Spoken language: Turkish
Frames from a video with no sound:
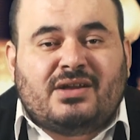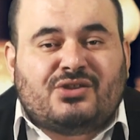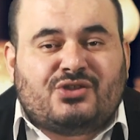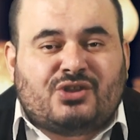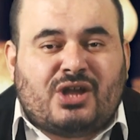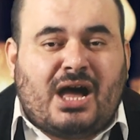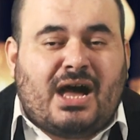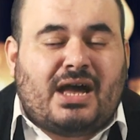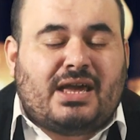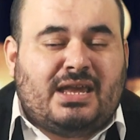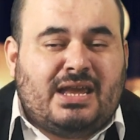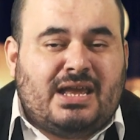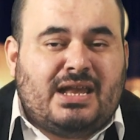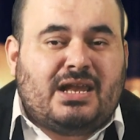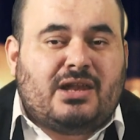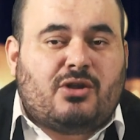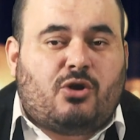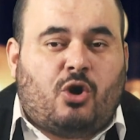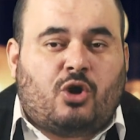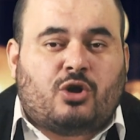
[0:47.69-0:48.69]

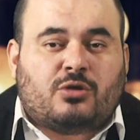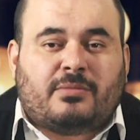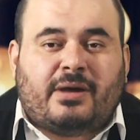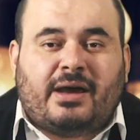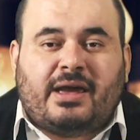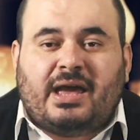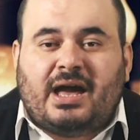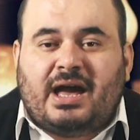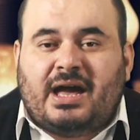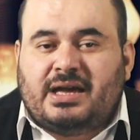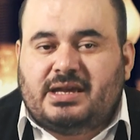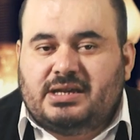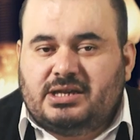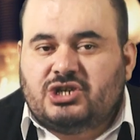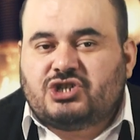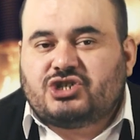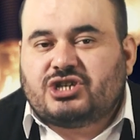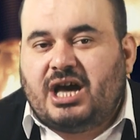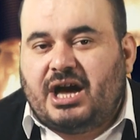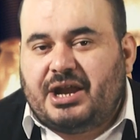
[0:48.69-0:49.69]
nail olmaya
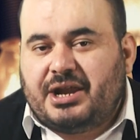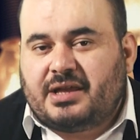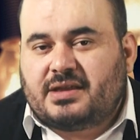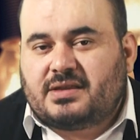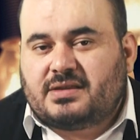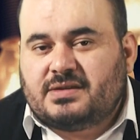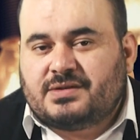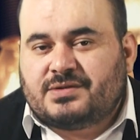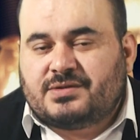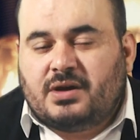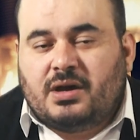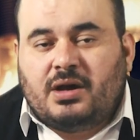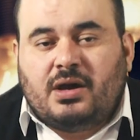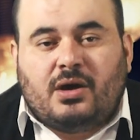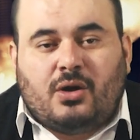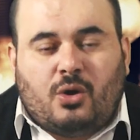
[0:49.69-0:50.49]
işarettir.